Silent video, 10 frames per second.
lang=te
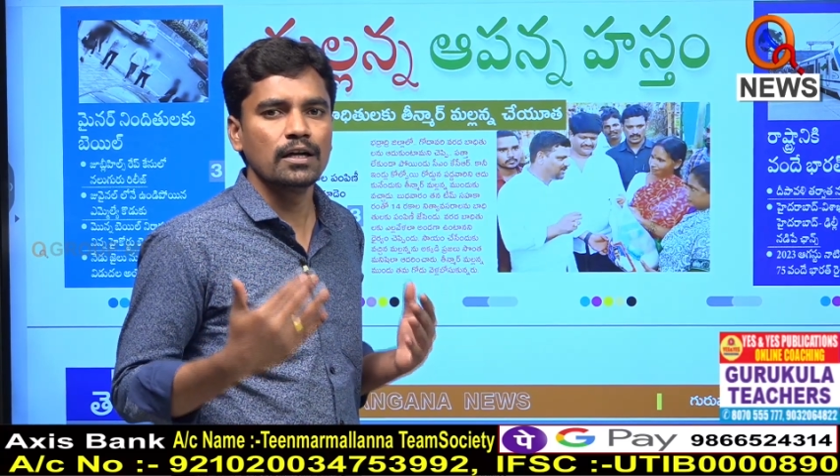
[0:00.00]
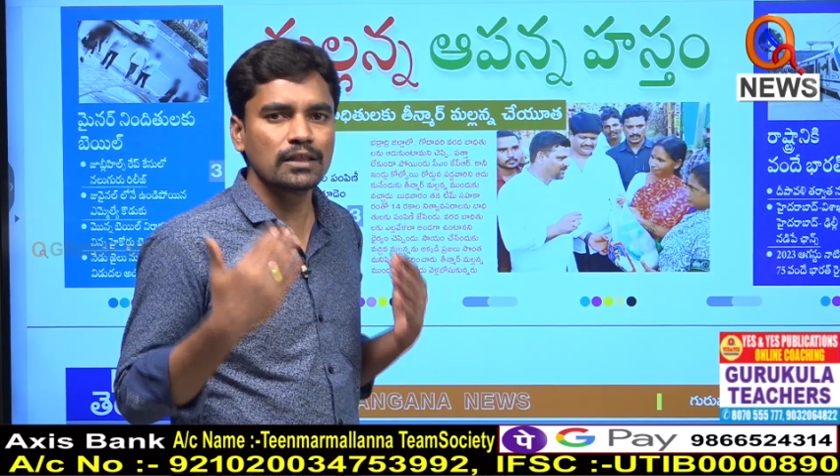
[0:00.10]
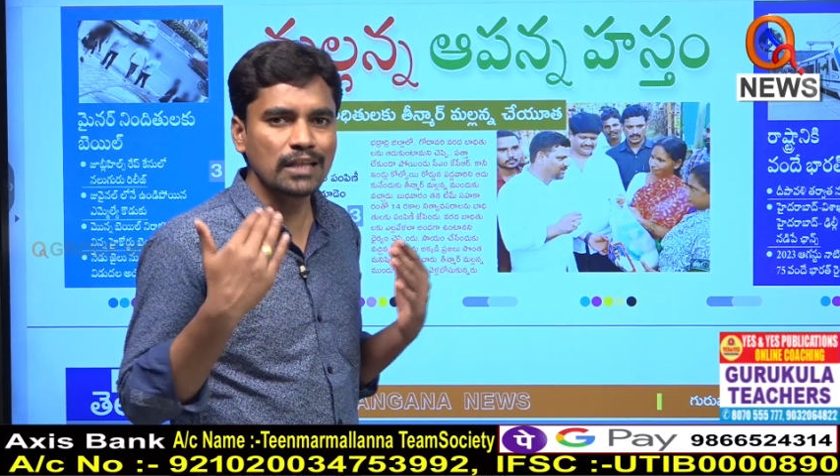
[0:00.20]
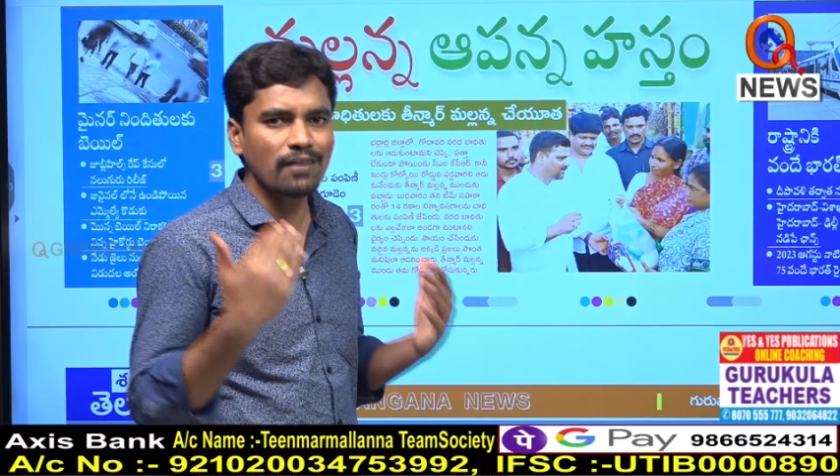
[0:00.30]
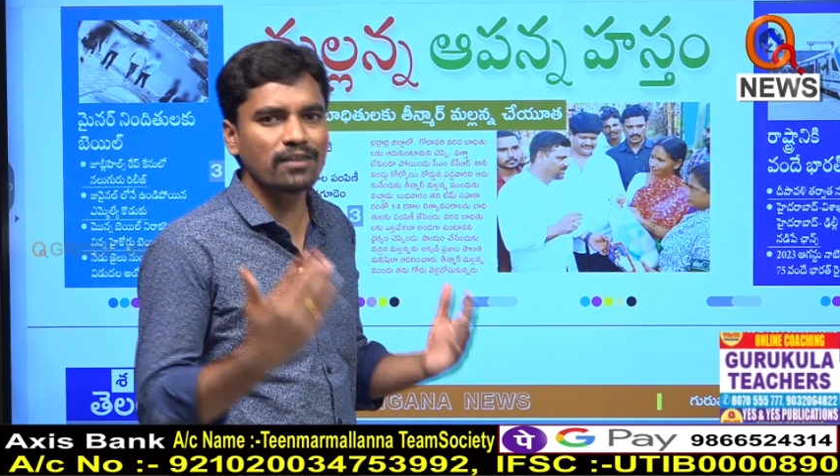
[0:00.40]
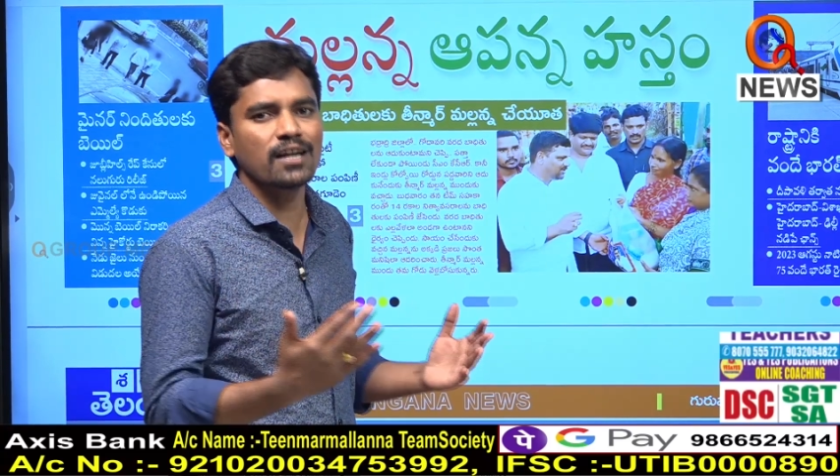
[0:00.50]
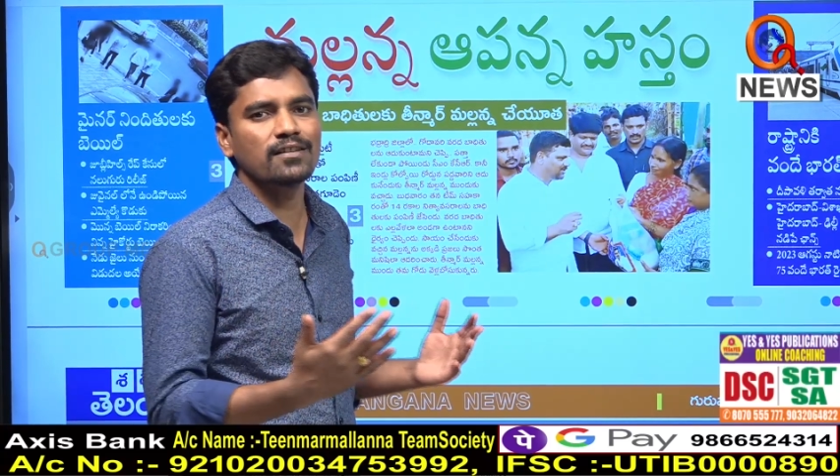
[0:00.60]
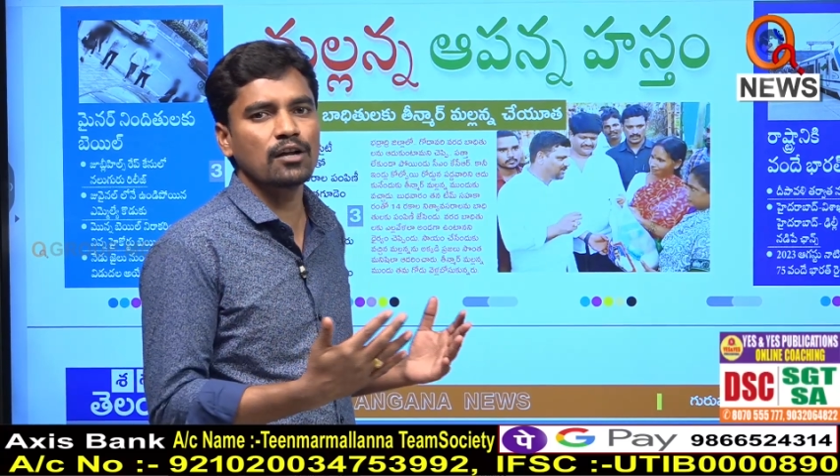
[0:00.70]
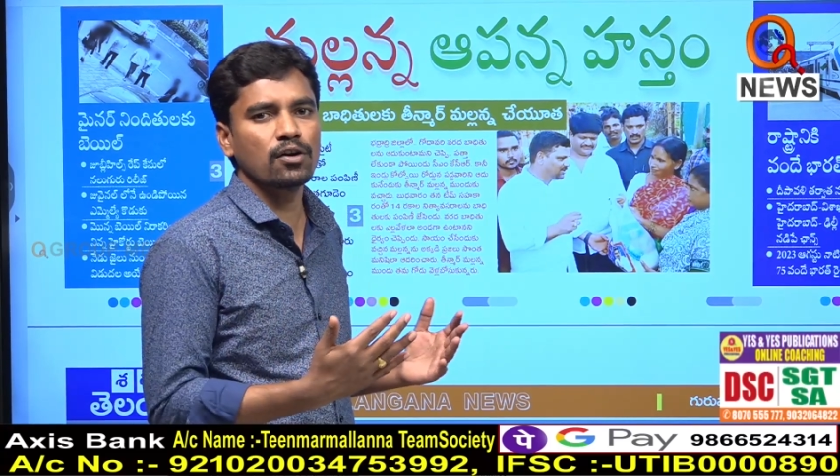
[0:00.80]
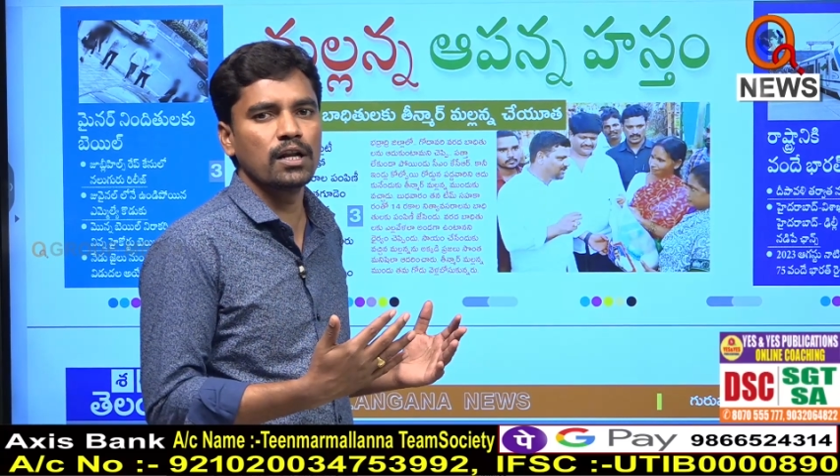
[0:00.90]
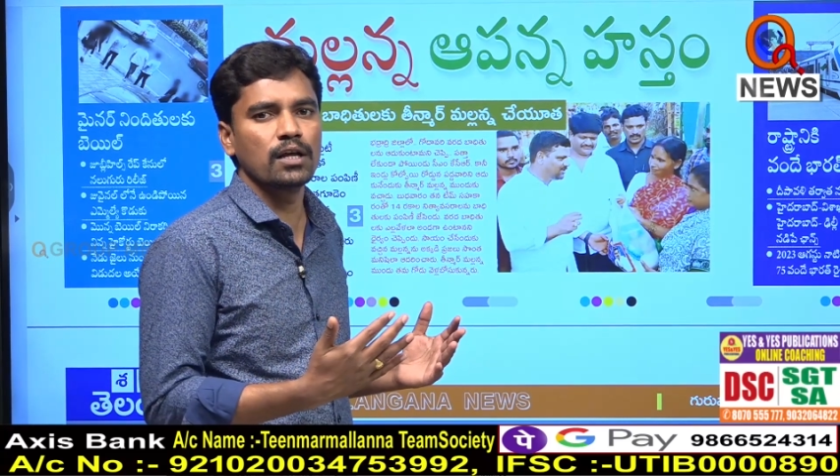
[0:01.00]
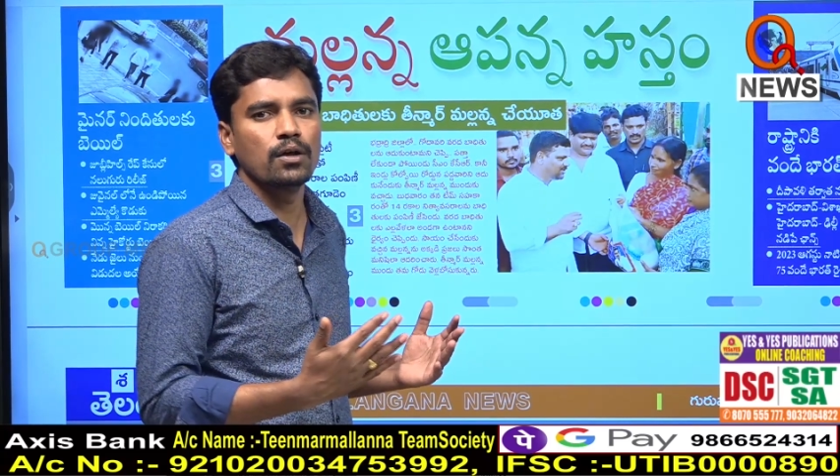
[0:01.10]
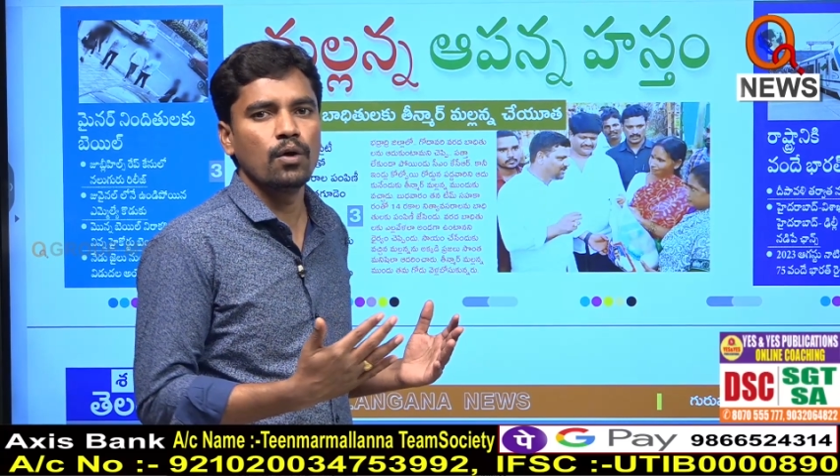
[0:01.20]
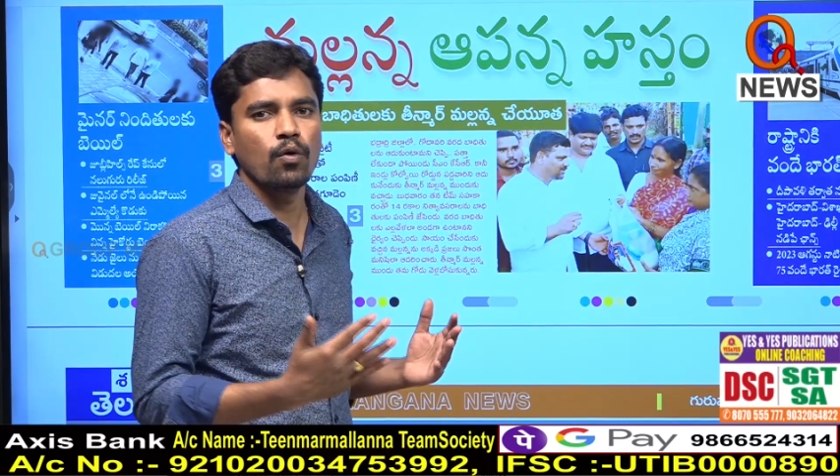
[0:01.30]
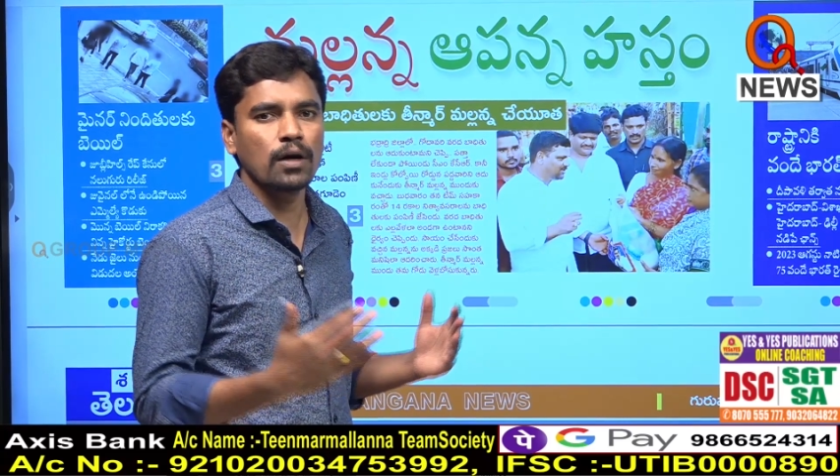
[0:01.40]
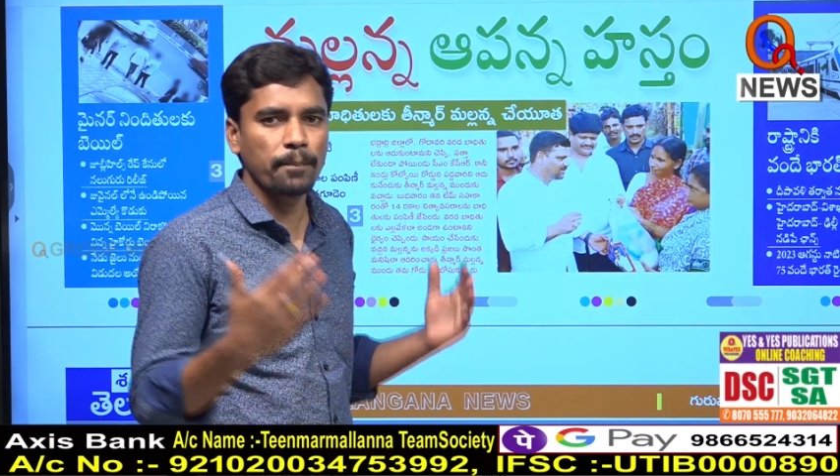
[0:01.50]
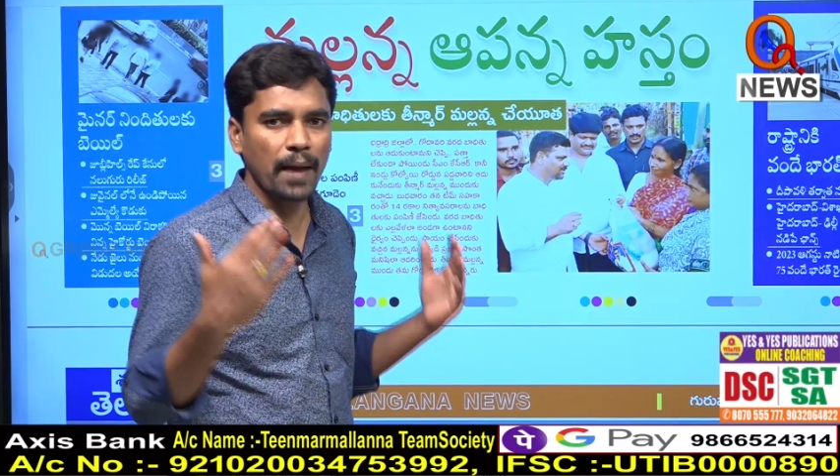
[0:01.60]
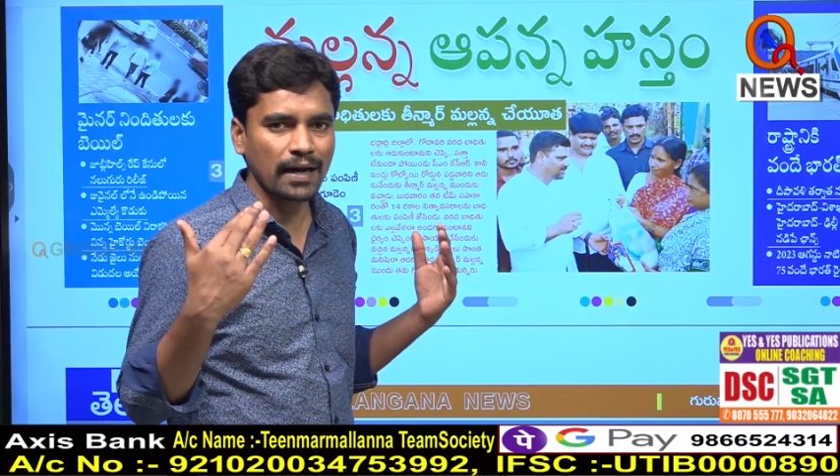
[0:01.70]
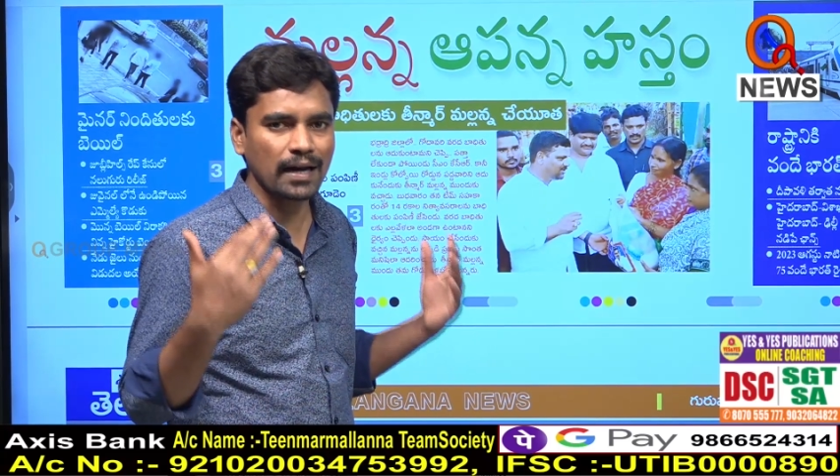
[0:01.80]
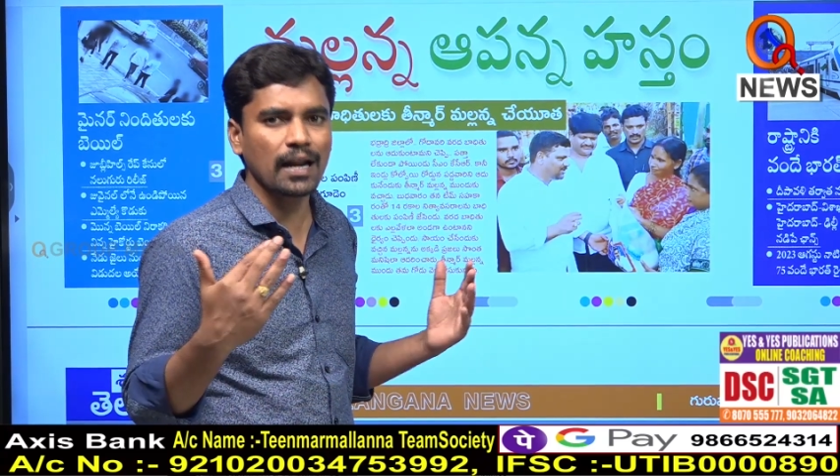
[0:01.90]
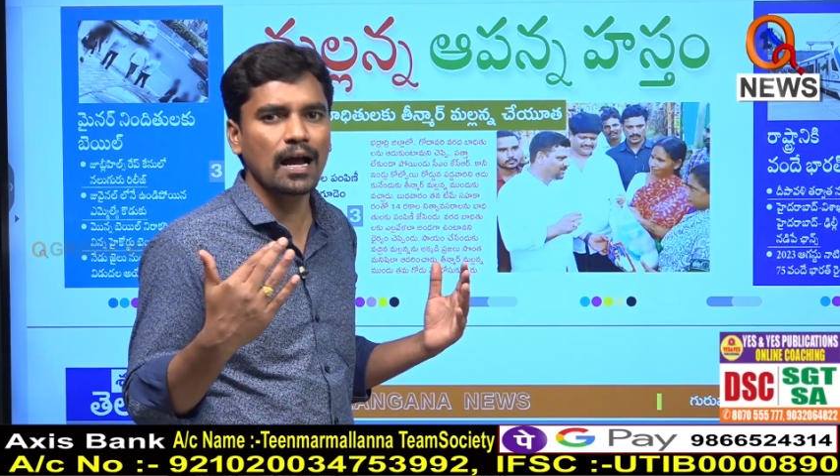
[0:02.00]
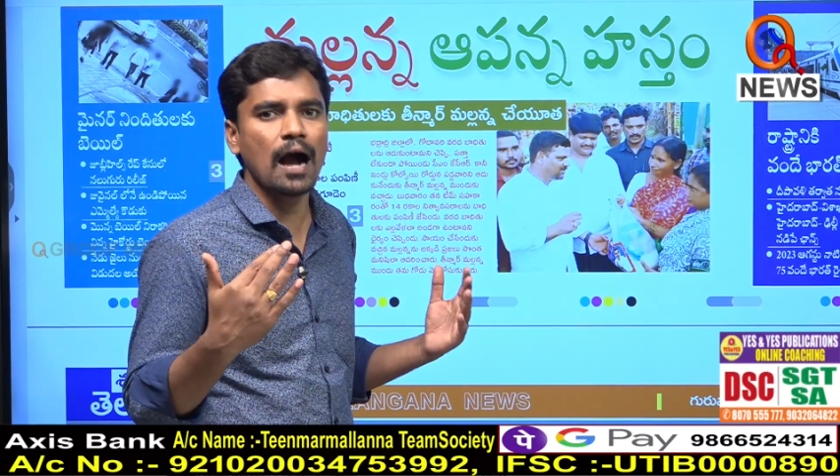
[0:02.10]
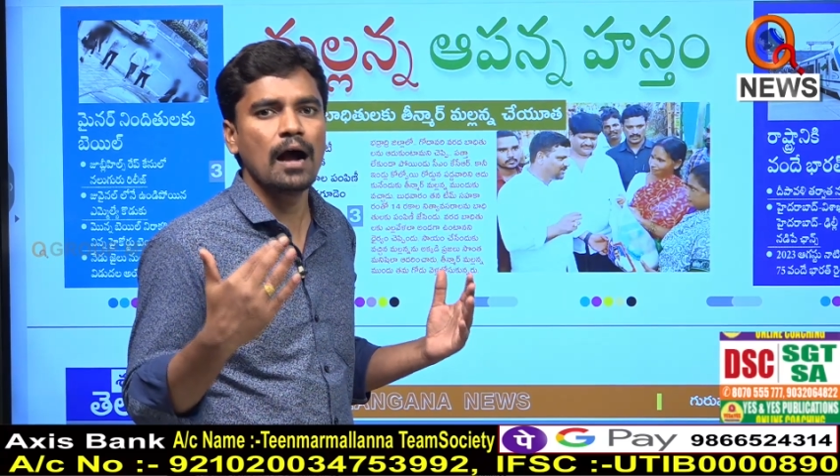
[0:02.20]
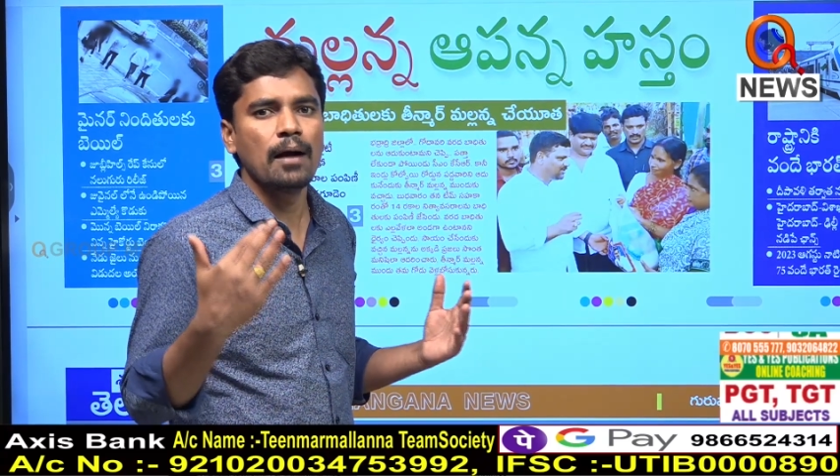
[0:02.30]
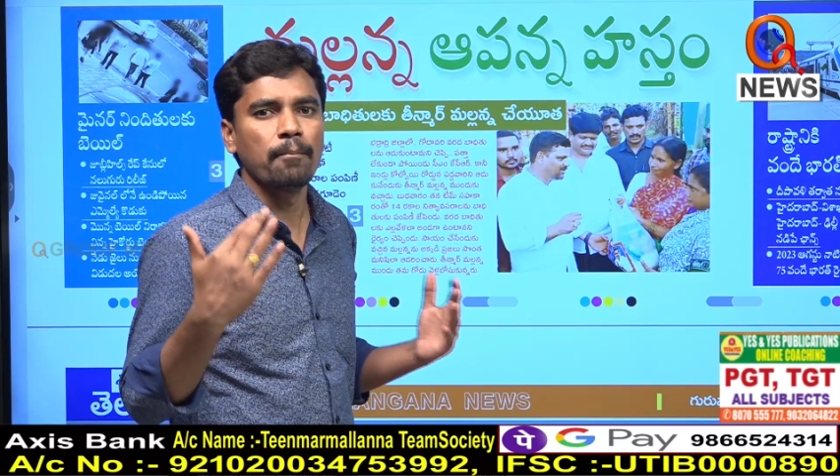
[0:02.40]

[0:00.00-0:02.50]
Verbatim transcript: నిత్యావసర సరుకుల్ని ఒక ప్యాకెట్లుగా